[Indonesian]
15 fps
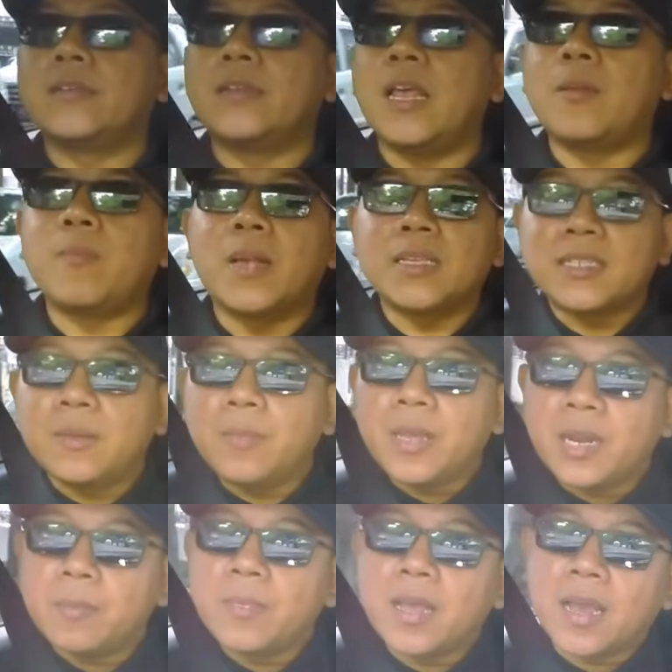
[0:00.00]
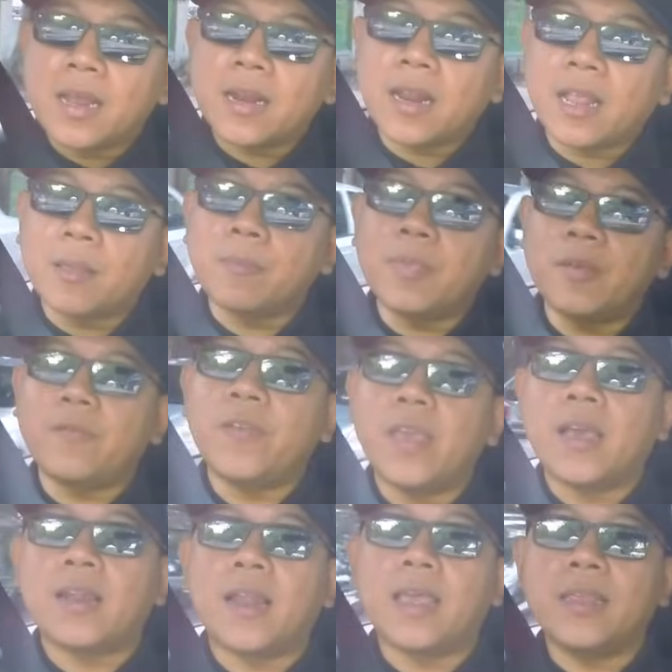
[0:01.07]
dan masih mirip dengan LMPV
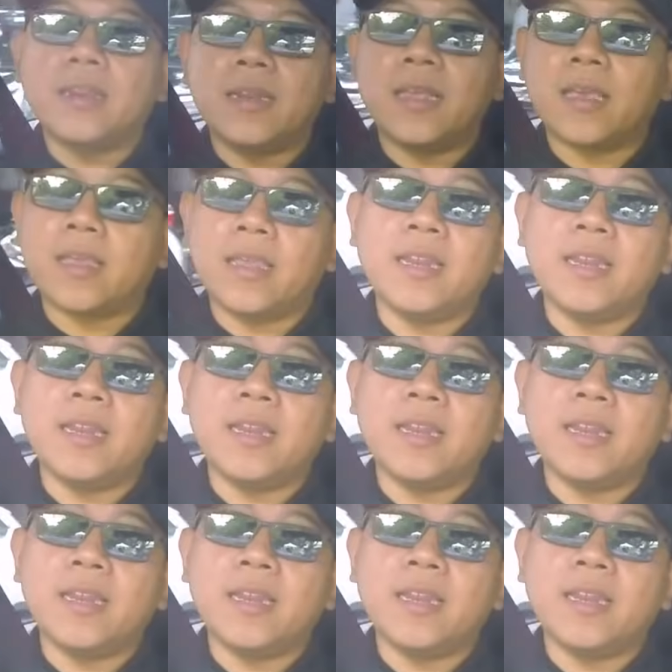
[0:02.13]
yang lainnya